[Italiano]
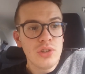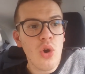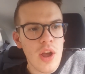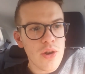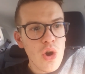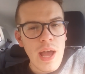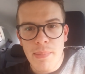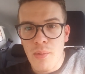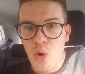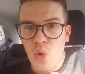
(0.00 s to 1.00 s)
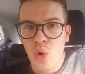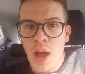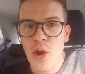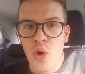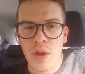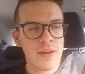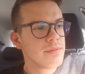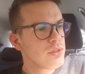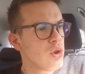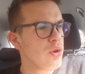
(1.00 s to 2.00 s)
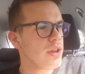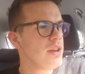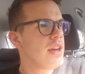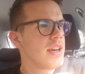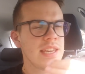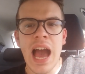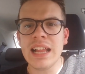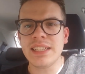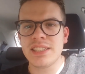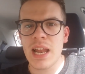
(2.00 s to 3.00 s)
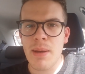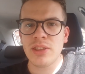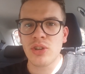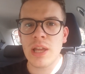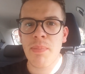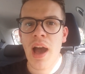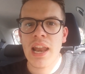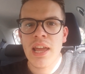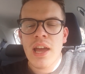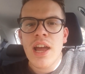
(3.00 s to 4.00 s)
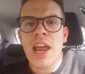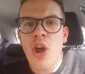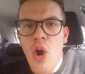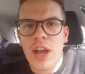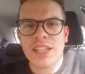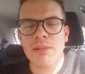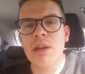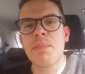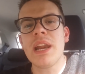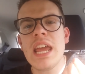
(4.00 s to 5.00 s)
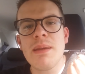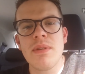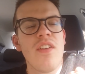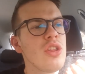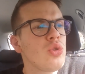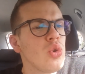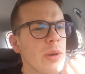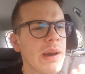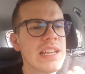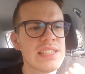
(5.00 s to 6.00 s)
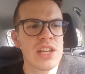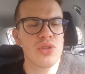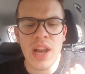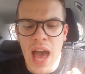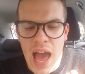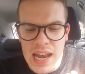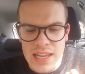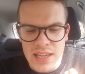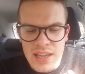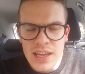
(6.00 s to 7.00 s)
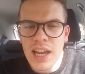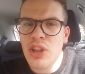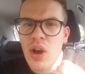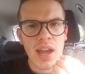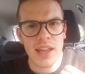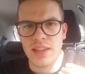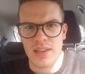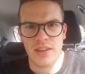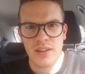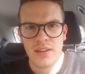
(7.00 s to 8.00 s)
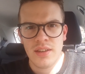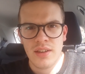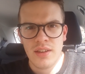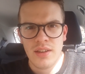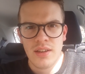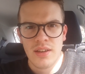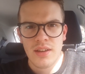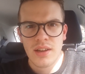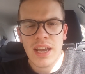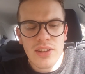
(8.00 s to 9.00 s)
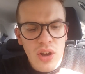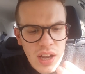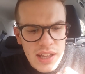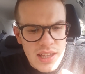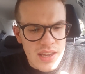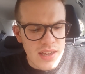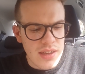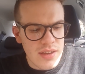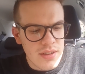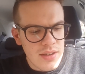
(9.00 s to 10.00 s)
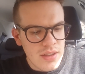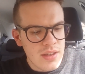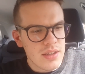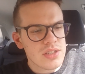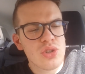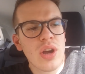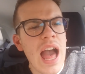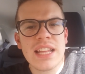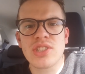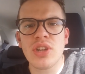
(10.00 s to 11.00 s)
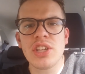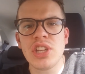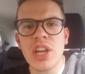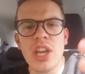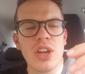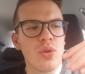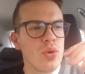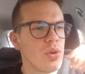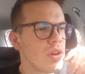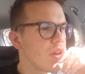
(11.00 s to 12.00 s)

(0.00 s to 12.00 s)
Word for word: Noi, noi abbiamo culo, eh, noi, noi. Gli altri si lamentano dei pari. E noi che siamo i primi, 21 pari stagionali. Che tocca di? Che tocca di? Sto cazzo de Sirigu.